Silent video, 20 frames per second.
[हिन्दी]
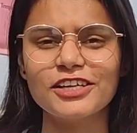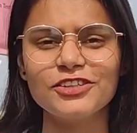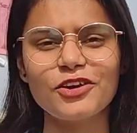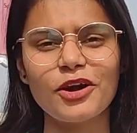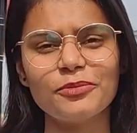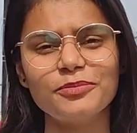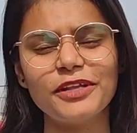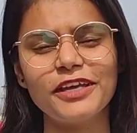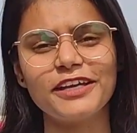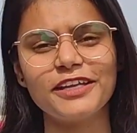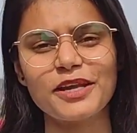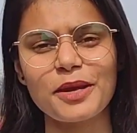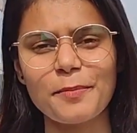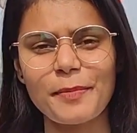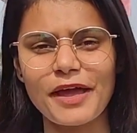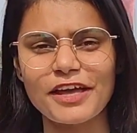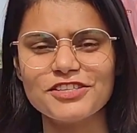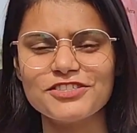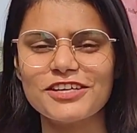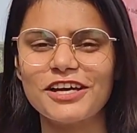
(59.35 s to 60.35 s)
साथियों आप देख रहे
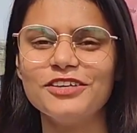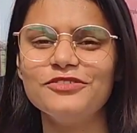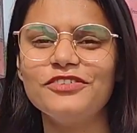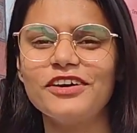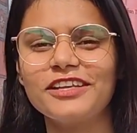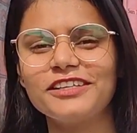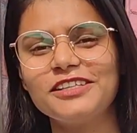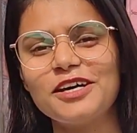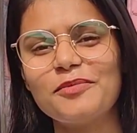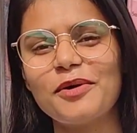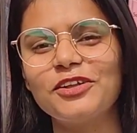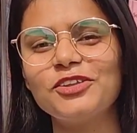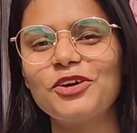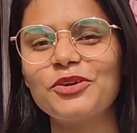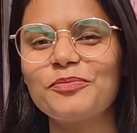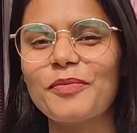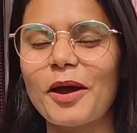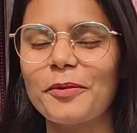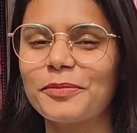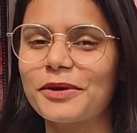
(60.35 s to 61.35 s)
हैं पहचान फरीदाबाद
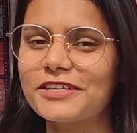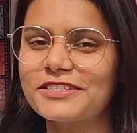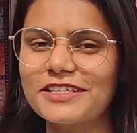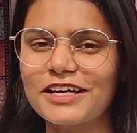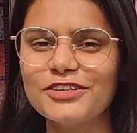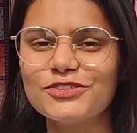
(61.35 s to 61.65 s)
और मैं आपके